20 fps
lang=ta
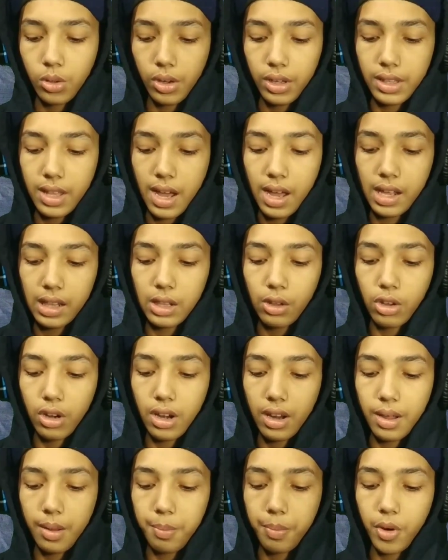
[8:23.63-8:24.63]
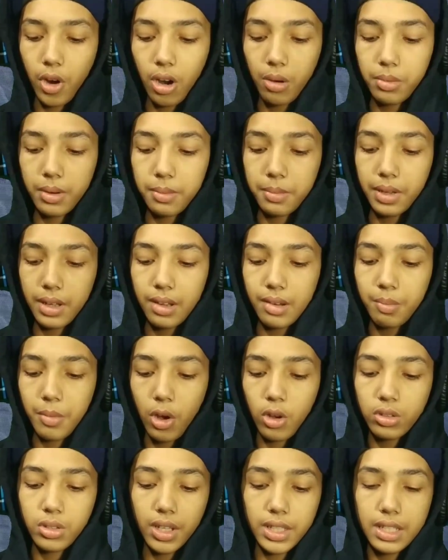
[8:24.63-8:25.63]
ஸோ இதான் அதில் ஒரு ப்ராப்ளம்
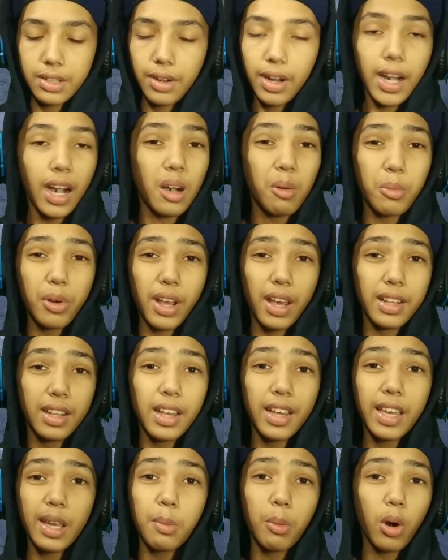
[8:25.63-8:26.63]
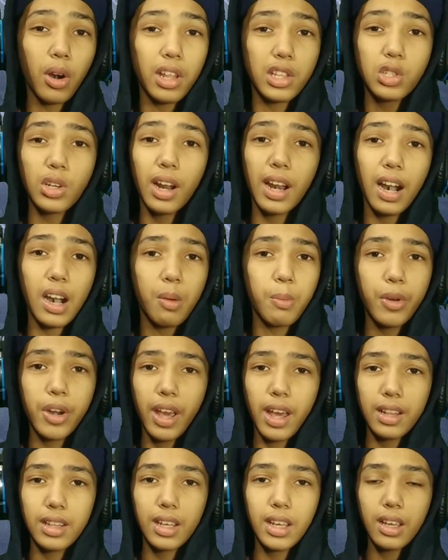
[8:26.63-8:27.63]
மவுஸ் வச்சு விளாட முடியாது கீபோர்ட் வச்சு விளாட
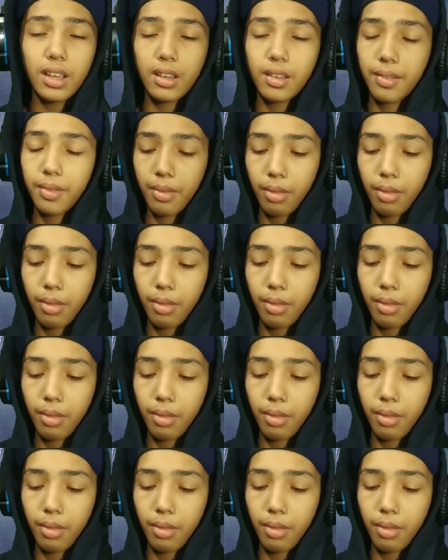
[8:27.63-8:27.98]
முடியாது